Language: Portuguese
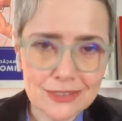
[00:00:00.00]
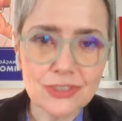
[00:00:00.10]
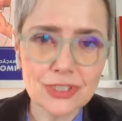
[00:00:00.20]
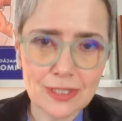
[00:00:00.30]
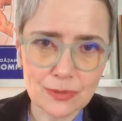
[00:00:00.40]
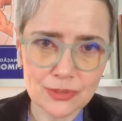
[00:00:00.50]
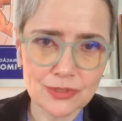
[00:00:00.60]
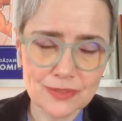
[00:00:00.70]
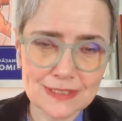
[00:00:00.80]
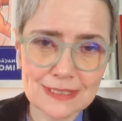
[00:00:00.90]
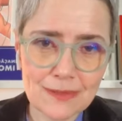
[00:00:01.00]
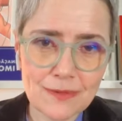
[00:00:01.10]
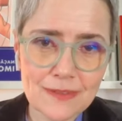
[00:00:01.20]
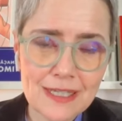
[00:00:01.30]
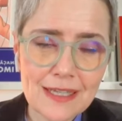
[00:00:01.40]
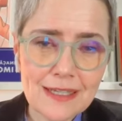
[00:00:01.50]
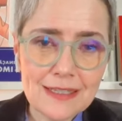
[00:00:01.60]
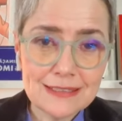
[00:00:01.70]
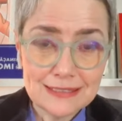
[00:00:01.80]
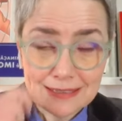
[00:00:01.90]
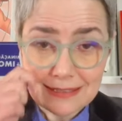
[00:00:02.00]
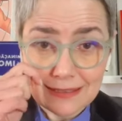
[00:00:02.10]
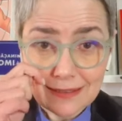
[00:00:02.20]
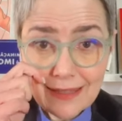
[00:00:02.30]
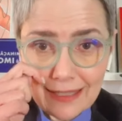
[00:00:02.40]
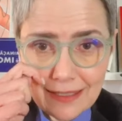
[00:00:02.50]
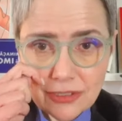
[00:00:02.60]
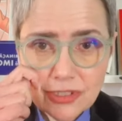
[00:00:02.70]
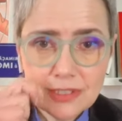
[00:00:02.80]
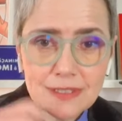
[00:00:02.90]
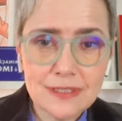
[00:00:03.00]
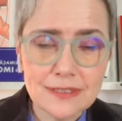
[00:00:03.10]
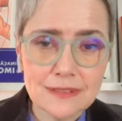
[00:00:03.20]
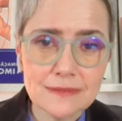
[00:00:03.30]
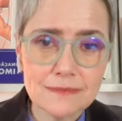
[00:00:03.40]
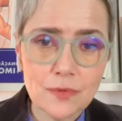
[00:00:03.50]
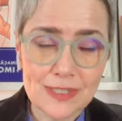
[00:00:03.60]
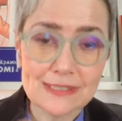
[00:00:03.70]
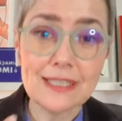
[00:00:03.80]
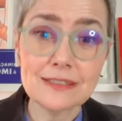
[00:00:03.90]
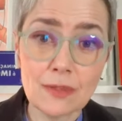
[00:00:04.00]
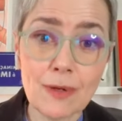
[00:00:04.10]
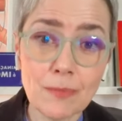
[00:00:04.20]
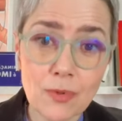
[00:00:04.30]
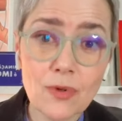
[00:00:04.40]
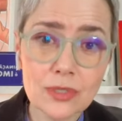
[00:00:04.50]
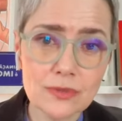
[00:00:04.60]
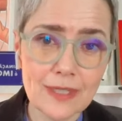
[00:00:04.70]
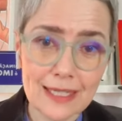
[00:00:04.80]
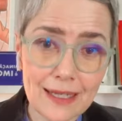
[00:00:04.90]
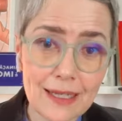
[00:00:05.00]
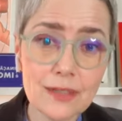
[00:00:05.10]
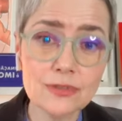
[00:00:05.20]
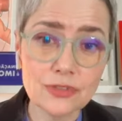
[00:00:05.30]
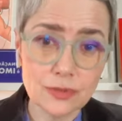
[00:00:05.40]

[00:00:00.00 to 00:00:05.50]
a garantia da Constituição se se entende que o acesso ao aborto legal,